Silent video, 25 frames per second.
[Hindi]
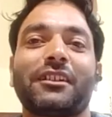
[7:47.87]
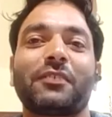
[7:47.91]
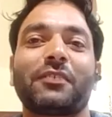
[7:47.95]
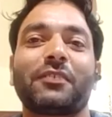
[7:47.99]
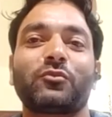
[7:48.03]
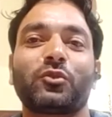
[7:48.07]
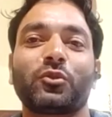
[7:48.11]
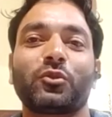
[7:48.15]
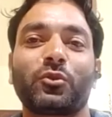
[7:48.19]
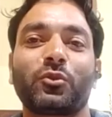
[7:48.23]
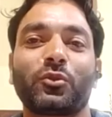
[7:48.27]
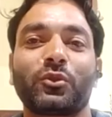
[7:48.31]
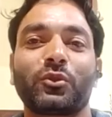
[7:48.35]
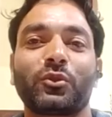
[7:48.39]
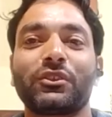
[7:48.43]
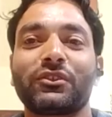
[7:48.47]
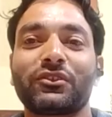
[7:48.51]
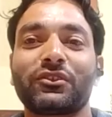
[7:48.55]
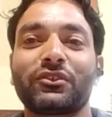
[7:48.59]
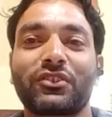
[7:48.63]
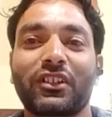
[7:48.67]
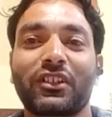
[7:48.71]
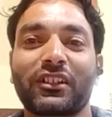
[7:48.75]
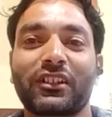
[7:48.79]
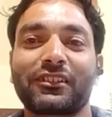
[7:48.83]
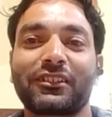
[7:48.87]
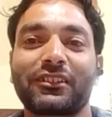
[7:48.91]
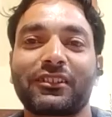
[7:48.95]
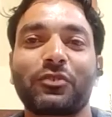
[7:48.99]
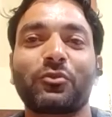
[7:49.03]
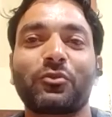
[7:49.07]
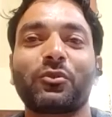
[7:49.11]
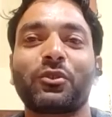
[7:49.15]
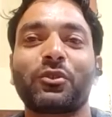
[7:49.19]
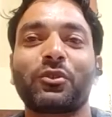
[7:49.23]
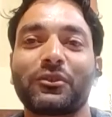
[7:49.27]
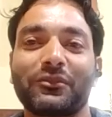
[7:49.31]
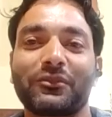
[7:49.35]
अब तो कोई शक
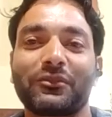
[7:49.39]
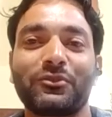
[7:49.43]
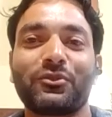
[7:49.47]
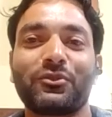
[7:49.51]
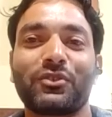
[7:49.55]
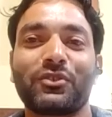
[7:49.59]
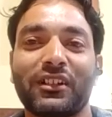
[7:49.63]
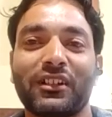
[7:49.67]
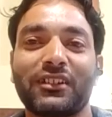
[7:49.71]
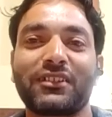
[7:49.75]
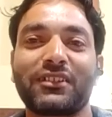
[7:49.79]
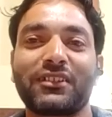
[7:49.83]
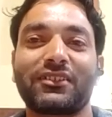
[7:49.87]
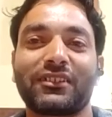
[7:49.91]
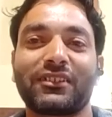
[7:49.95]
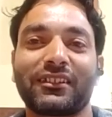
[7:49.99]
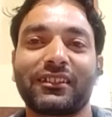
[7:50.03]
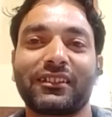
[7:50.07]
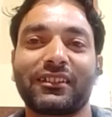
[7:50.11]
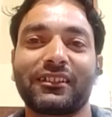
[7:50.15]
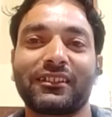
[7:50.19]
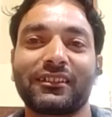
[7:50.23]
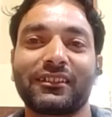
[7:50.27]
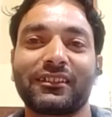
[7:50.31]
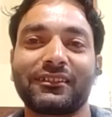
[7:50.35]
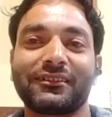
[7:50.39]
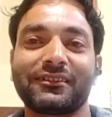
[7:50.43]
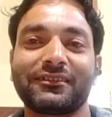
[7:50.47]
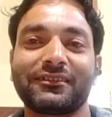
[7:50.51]
की कोई गुंजाइश नहीं